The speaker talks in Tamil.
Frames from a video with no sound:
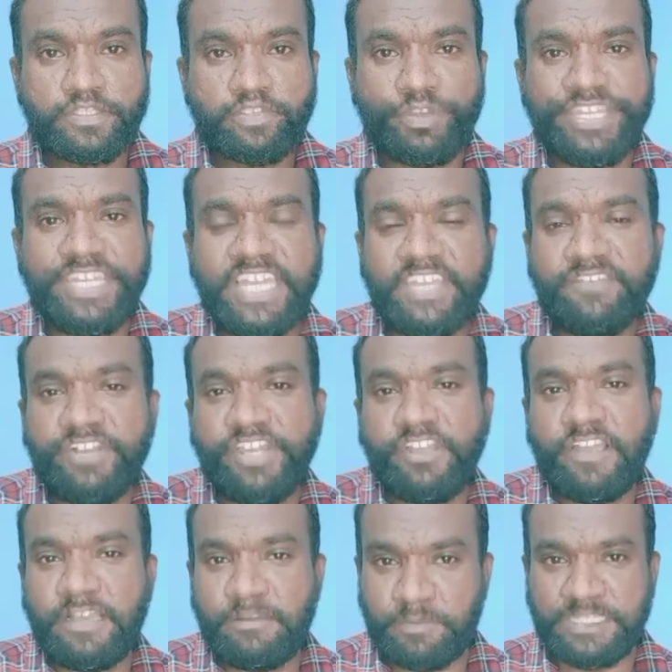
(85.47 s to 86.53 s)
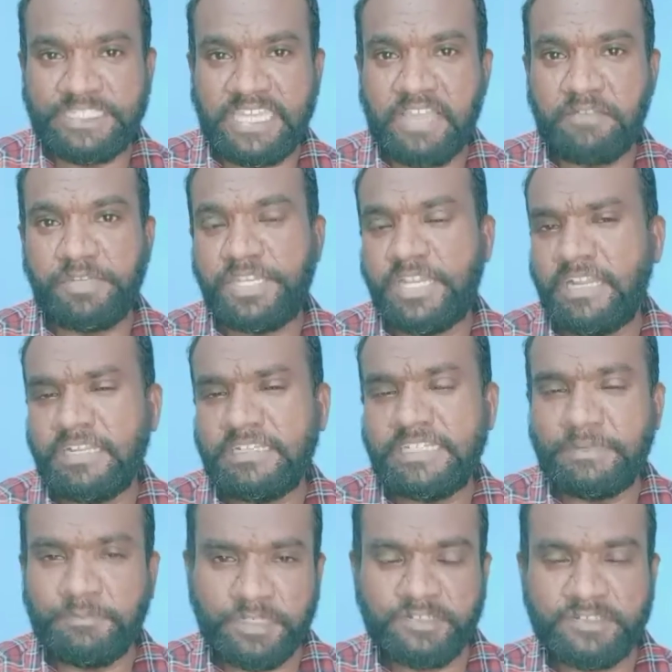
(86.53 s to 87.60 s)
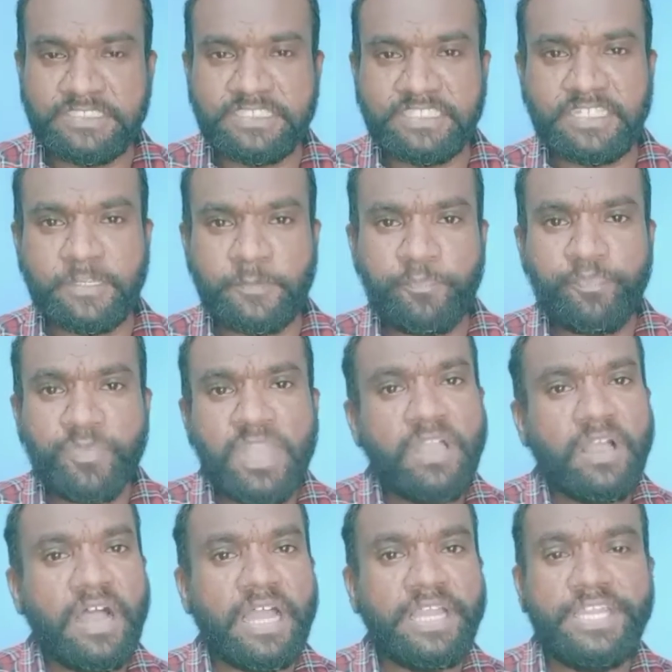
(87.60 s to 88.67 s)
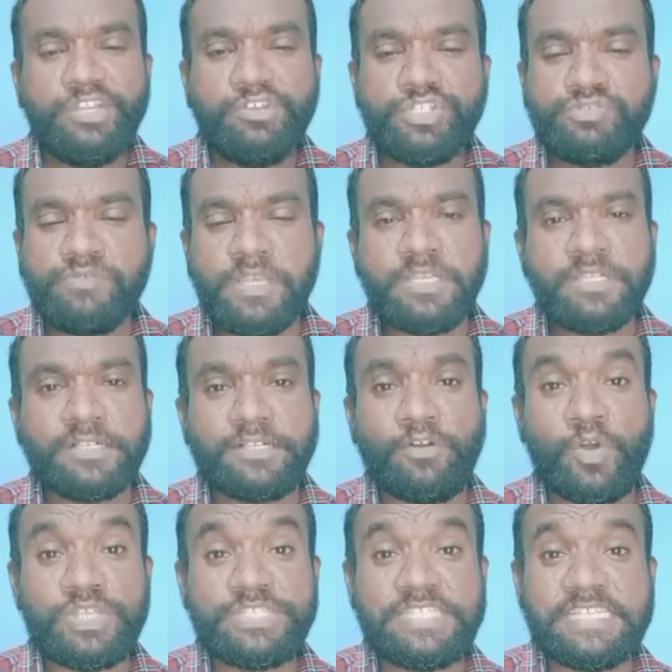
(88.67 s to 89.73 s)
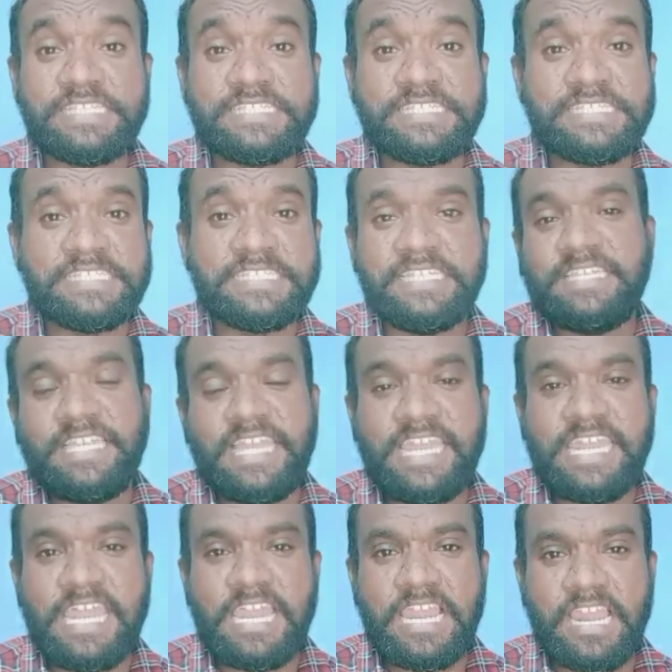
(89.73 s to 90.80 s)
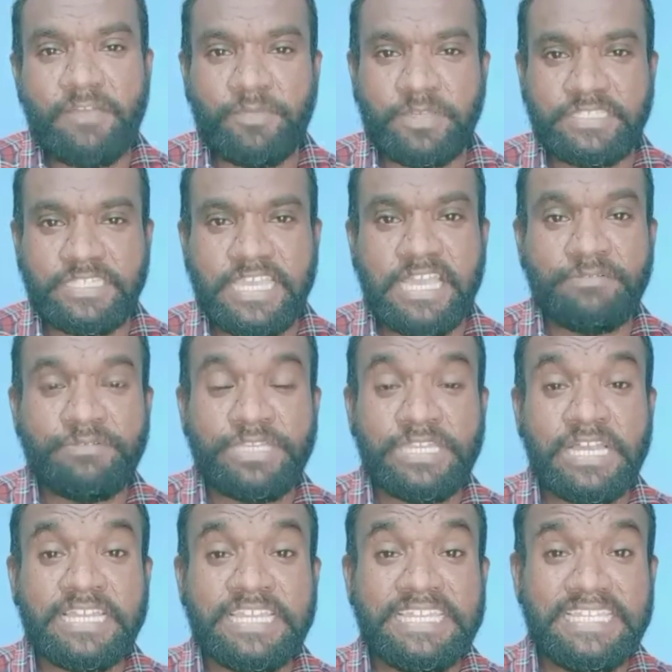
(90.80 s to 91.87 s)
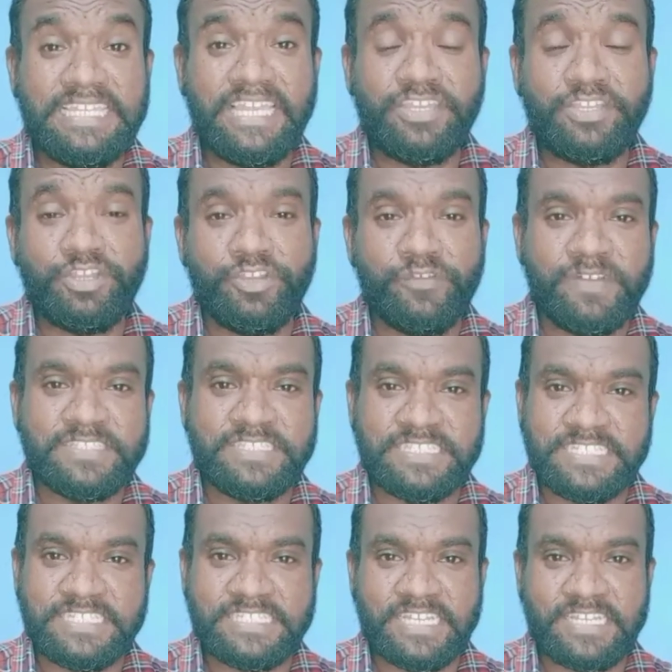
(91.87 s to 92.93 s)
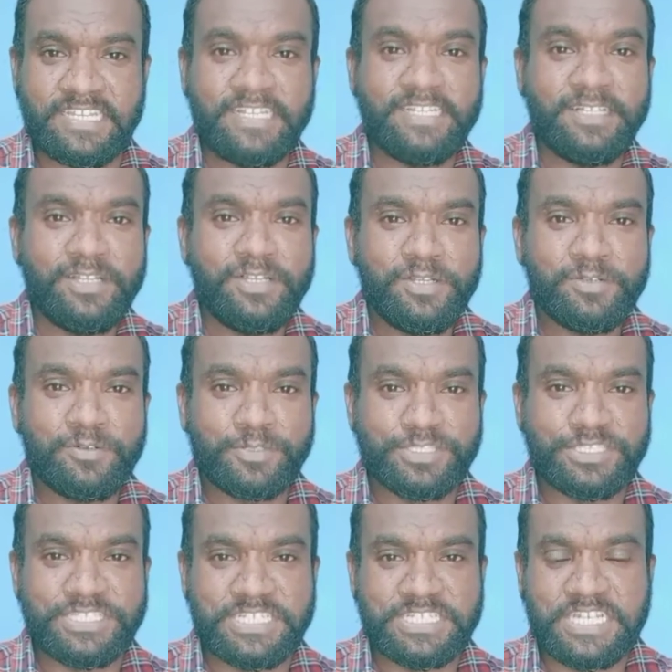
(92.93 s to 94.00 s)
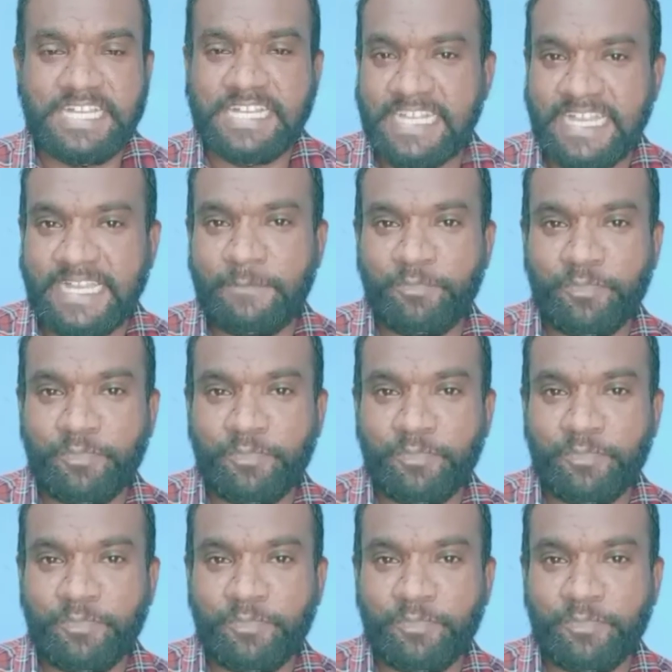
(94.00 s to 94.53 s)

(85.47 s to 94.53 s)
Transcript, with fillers: ஸோ இன்றைக்கி வீடியோவில் பார்த்திங்க அப்படின்னா நம்ம வந்துட்டு அன்யூஷுவல் கோர்சஸ் என்னென்னலாம் பார்த்திங்க அப்படின்னா இந்தியன் யூனிவர்சிட்டிஸால் கொடுத்துட்ருக்காங்க